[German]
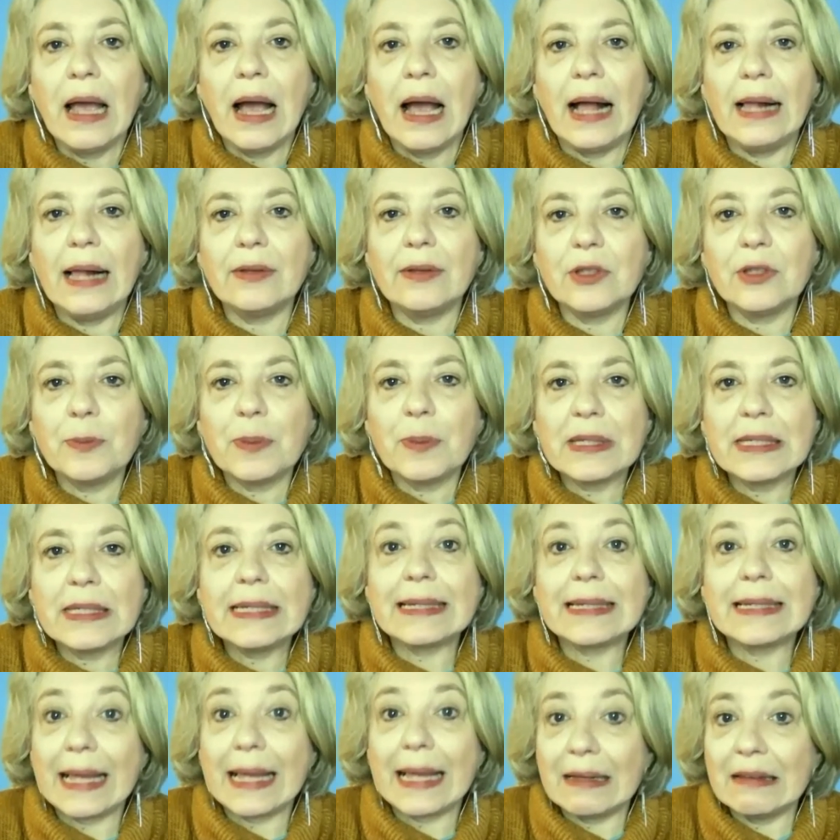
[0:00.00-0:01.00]
Also es
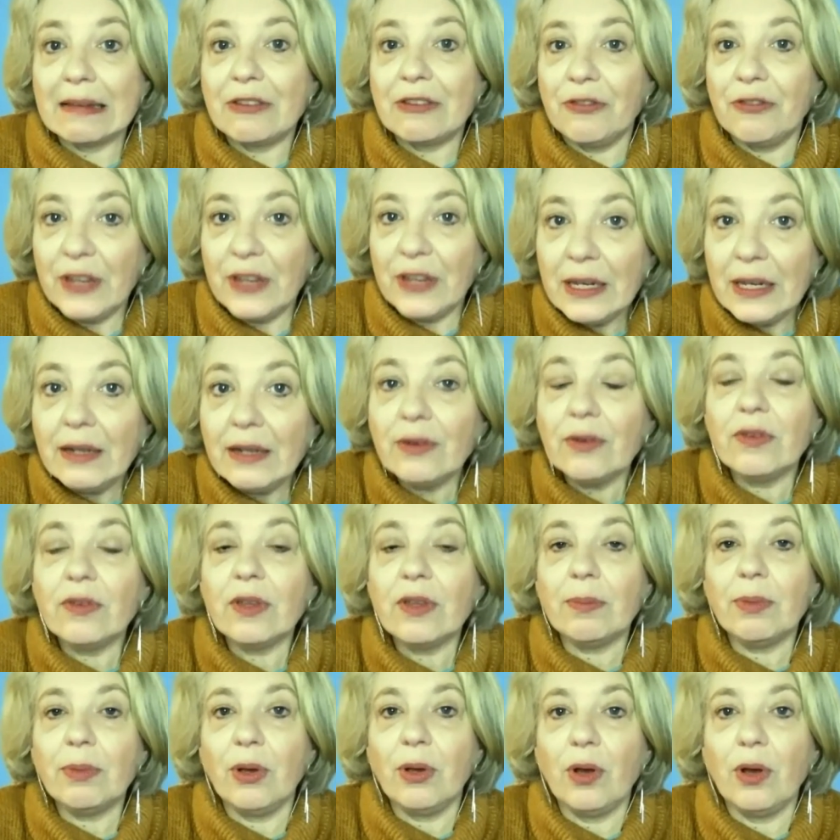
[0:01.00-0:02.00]
passiert ganz viel in
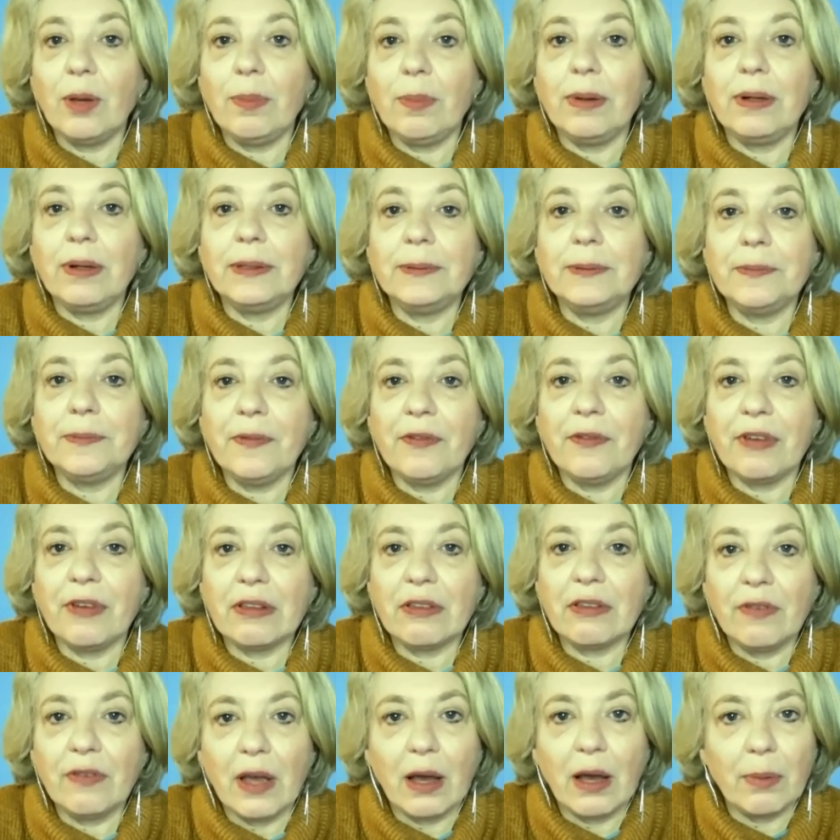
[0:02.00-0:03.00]
unserem Körper,
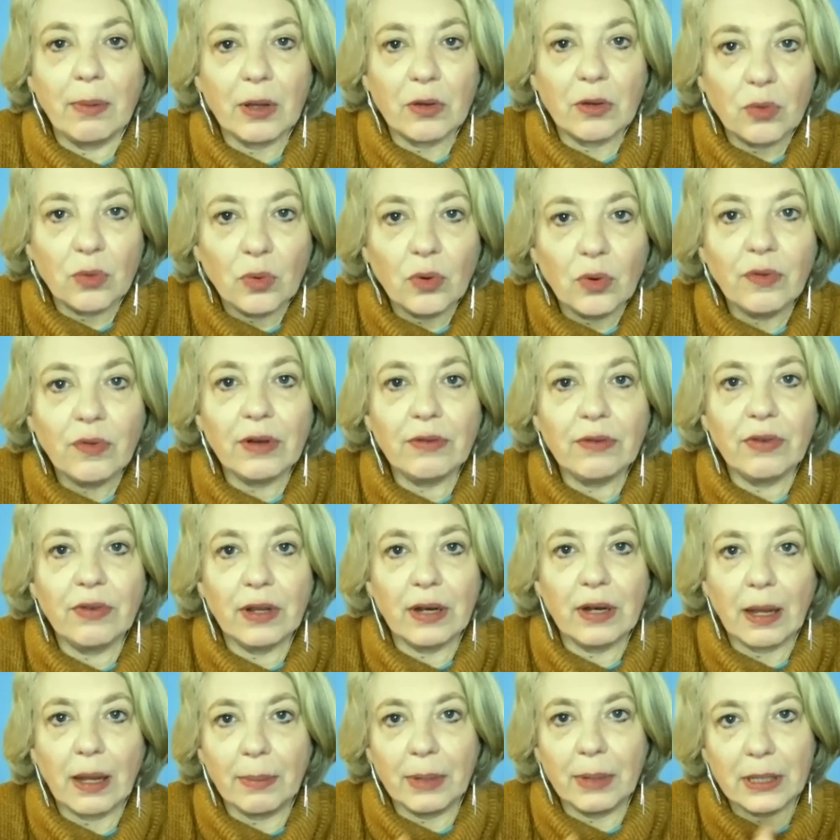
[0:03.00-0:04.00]
was wir aber so, wenn wir
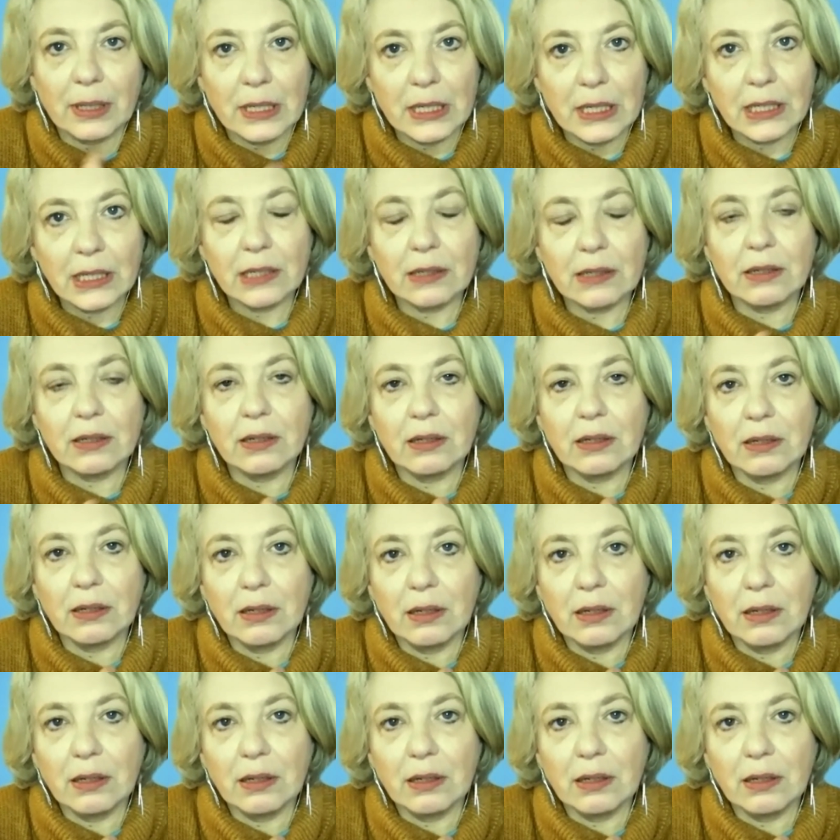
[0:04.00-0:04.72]
damit nicht,